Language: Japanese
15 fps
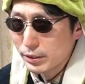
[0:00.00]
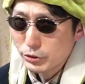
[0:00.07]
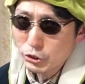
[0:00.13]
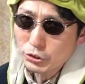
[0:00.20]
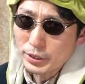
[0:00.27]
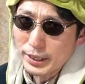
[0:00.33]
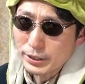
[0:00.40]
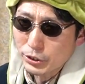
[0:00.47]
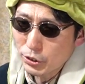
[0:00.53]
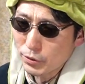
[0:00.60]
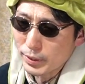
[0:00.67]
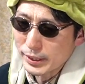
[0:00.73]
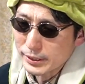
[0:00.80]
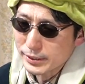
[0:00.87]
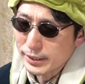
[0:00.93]
ちょっとね今日
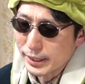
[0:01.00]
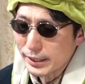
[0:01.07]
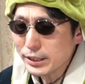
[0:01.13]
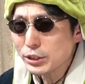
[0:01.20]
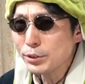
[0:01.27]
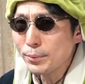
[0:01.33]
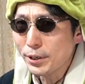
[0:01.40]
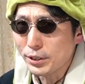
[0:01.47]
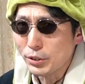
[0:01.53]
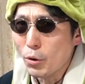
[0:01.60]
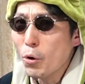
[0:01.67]
はですねいつもより